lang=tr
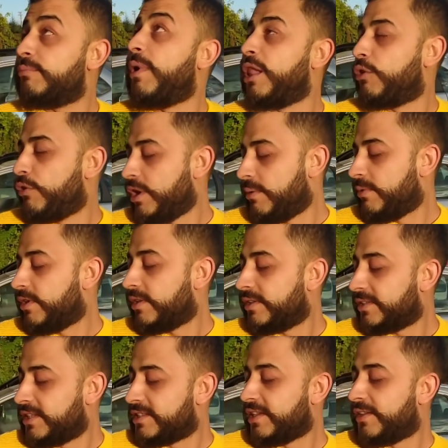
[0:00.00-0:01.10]
Balkona mı?
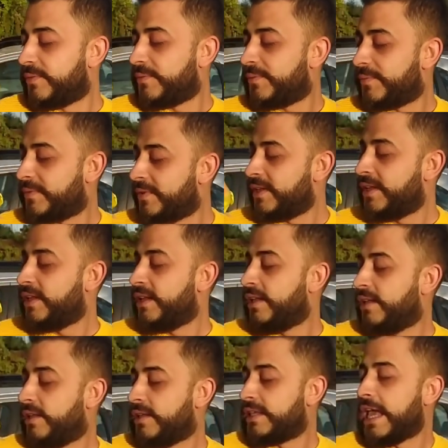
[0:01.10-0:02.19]
Git.
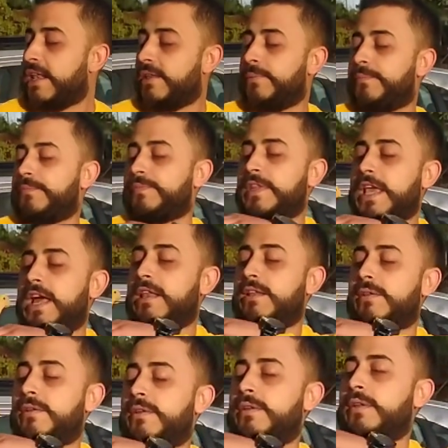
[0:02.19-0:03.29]
Gel. Gel.
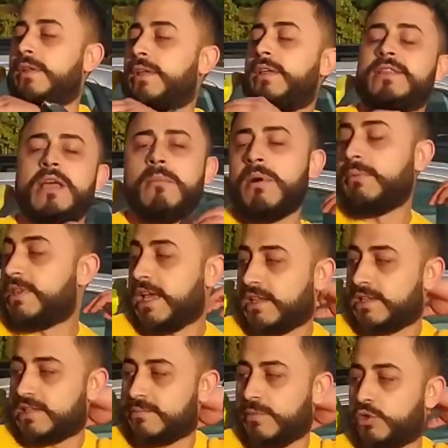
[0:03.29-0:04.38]
Tamam gel
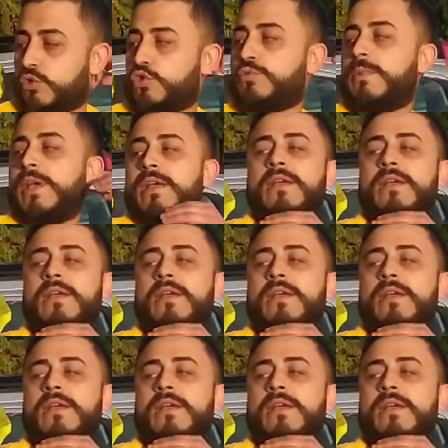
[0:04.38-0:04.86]
kızma küsme.